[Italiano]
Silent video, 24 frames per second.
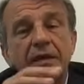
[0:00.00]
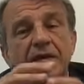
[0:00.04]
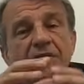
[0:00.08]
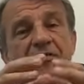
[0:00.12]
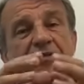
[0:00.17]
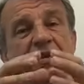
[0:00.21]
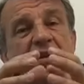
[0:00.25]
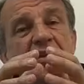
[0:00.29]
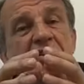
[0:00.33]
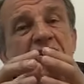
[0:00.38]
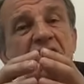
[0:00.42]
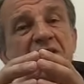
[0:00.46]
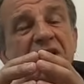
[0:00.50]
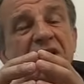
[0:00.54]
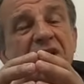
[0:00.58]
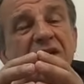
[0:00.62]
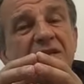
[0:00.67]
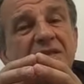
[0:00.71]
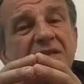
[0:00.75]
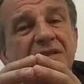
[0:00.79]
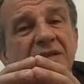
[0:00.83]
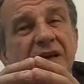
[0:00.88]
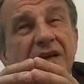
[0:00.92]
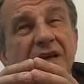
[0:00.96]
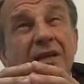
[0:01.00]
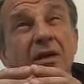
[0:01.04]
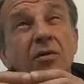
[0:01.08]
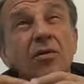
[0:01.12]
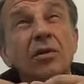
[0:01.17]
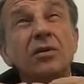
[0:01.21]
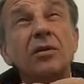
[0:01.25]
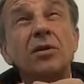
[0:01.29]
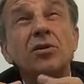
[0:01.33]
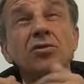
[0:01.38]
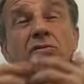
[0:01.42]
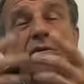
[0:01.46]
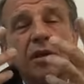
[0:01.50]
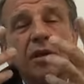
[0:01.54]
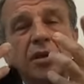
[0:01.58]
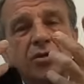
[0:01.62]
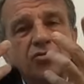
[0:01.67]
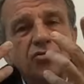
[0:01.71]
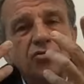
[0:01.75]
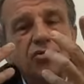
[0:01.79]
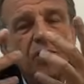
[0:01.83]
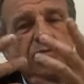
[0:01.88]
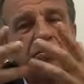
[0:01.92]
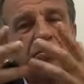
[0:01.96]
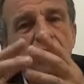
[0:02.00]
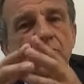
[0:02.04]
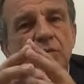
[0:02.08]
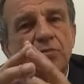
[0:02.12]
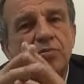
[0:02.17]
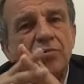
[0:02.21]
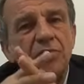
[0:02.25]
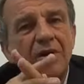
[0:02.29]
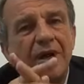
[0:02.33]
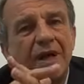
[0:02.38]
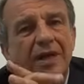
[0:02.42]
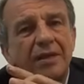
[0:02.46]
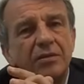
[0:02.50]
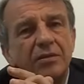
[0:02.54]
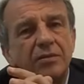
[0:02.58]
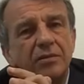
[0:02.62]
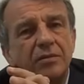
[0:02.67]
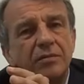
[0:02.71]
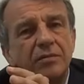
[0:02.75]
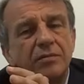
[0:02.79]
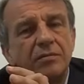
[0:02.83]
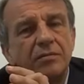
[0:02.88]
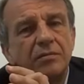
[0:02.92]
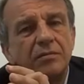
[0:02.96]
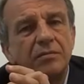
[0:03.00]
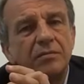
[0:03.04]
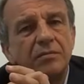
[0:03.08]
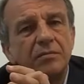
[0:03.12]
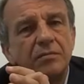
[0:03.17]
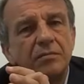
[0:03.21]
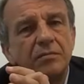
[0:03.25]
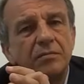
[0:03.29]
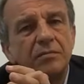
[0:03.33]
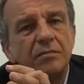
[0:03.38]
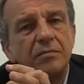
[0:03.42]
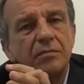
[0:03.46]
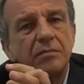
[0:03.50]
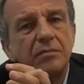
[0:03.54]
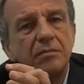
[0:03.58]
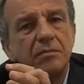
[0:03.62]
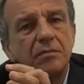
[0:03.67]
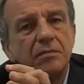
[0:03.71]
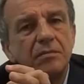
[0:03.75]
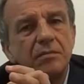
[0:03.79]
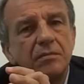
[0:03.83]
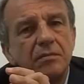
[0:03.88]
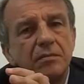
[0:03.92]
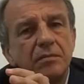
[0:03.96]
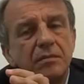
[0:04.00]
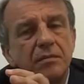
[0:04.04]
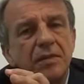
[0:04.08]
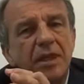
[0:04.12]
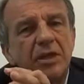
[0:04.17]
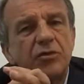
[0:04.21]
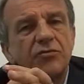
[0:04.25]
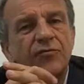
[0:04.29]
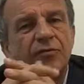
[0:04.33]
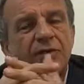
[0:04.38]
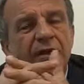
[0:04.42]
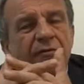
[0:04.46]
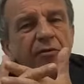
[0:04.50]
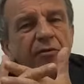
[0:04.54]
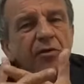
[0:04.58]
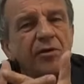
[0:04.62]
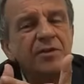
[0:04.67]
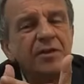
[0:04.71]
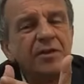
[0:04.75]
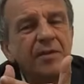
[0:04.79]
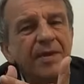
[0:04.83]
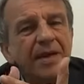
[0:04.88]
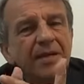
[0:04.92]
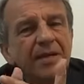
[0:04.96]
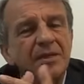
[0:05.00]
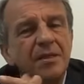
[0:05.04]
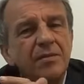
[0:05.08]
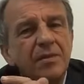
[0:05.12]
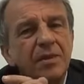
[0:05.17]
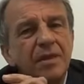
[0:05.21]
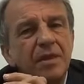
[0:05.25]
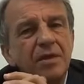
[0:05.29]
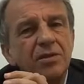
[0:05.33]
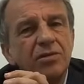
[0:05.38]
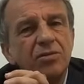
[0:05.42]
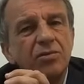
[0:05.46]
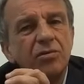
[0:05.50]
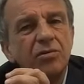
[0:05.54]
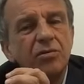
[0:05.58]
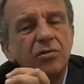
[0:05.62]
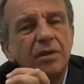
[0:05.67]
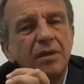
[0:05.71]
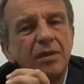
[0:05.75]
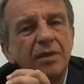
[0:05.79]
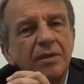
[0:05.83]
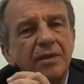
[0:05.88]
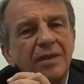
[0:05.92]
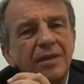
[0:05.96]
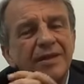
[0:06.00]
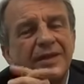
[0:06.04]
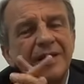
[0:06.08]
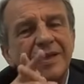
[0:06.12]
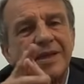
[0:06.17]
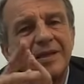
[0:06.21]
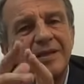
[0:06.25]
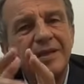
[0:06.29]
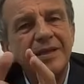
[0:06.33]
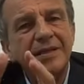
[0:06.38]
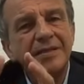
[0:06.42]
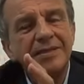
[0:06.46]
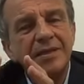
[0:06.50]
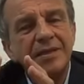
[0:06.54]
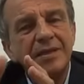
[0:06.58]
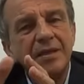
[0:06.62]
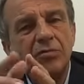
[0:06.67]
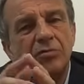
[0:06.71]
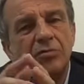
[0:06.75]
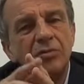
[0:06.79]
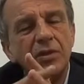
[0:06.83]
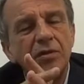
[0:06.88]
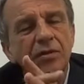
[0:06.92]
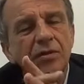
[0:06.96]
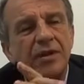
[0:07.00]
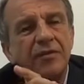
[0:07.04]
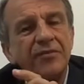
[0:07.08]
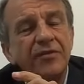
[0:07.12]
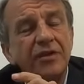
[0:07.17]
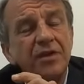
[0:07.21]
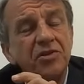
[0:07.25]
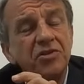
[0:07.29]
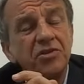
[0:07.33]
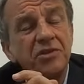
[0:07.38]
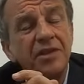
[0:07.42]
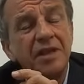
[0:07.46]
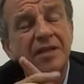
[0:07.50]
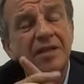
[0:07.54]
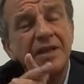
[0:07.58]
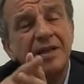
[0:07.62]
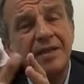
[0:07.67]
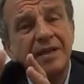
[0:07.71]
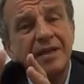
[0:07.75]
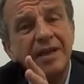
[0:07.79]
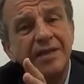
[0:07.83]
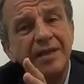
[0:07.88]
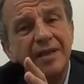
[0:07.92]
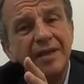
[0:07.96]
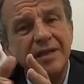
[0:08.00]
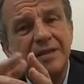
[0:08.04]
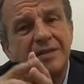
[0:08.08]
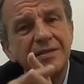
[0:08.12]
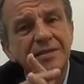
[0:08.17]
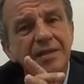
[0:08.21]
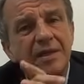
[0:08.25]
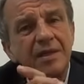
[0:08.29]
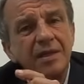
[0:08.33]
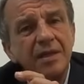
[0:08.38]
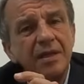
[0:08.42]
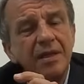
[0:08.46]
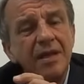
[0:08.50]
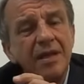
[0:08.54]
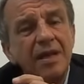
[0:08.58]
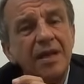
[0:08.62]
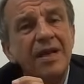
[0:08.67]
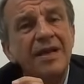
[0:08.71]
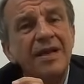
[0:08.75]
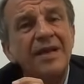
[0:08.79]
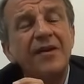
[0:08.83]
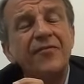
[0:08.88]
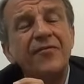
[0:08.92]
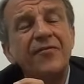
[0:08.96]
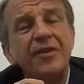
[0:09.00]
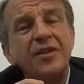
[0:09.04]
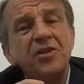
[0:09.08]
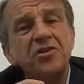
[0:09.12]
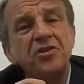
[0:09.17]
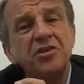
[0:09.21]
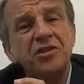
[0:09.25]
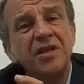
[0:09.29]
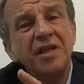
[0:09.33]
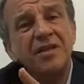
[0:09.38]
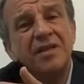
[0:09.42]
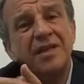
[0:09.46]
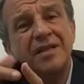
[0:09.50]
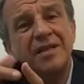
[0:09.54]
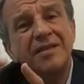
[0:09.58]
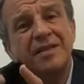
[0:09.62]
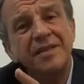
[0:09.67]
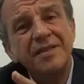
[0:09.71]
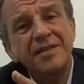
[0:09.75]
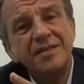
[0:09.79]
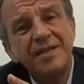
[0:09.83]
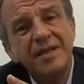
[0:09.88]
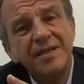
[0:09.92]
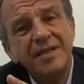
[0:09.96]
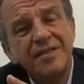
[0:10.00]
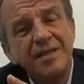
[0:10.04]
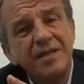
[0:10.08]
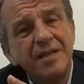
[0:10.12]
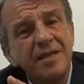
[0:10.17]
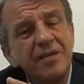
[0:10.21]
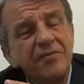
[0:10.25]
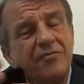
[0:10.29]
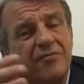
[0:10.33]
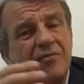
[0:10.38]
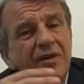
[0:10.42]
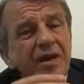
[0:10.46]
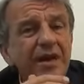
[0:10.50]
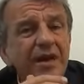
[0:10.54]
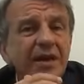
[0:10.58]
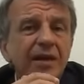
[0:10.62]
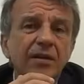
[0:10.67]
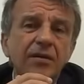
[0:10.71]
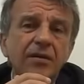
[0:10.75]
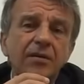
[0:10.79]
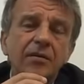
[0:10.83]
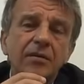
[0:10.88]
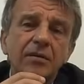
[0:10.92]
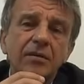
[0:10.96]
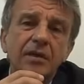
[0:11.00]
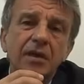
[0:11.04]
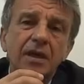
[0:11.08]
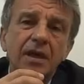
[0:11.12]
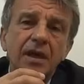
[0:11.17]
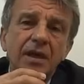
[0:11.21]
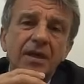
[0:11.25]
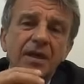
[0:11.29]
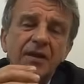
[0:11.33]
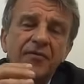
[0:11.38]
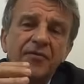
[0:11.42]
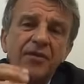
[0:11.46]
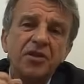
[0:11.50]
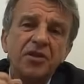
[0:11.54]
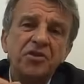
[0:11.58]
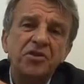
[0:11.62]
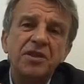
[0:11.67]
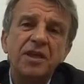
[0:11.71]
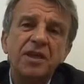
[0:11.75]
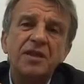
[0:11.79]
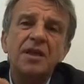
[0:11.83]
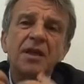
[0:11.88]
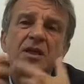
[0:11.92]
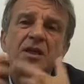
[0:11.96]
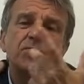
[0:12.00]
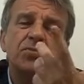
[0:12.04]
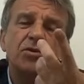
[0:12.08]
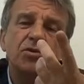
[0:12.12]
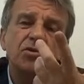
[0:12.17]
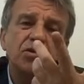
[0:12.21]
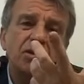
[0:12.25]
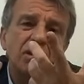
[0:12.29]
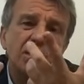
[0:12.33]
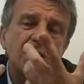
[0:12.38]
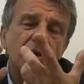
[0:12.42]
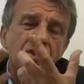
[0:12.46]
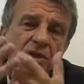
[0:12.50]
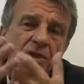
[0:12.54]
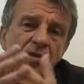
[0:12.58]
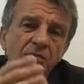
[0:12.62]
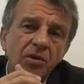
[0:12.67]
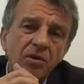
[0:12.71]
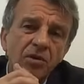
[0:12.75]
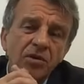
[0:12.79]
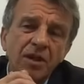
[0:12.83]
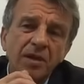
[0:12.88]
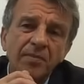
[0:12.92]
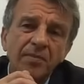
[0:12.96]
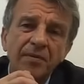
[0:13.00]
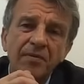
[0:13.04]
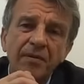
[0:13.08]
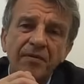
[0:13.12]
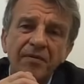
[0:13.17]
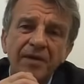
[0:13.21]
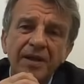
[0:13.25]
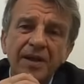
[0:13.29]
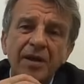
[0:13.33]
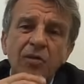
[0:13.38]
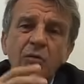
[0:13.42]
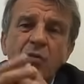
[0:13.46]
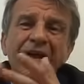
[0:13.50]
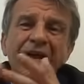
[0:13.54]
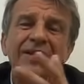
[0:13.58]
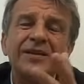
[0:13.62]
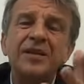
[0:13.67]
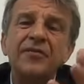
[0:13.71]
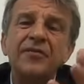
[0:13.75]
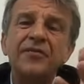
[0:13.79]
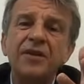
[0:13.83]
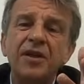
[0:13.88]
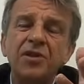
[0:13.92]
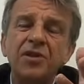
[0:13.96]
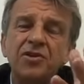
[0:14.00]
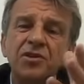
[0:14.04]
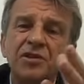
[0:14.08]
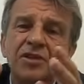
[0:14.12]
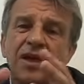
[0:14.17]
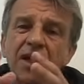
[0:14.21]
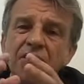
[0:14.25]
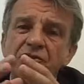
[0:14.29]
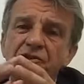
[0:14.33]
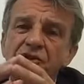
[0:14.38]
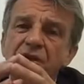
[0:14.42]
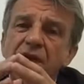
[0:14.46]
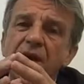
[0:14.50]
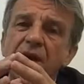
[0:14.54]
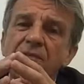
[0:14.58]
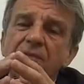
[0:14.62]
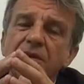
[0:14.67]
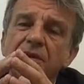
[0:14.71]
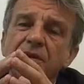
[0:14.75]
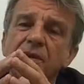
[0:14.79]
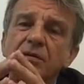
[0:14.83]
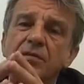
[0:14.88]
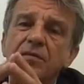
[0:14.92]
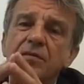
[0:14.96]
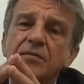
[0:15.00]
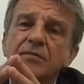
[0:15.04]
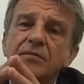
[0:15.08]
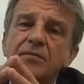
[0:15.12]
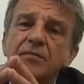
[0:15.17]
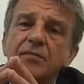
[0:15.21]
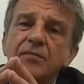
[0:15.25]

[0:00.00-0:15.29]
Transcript: Felicità dell'estate quando il sole raggiunge il punto più alto, la, la forza massima del sole, la, del, la felicità nella decadenza, la felicità nella tristezza dell'inverno, la felicità nell'esplosione del germoglio della primavera, quante felicità ci abitano.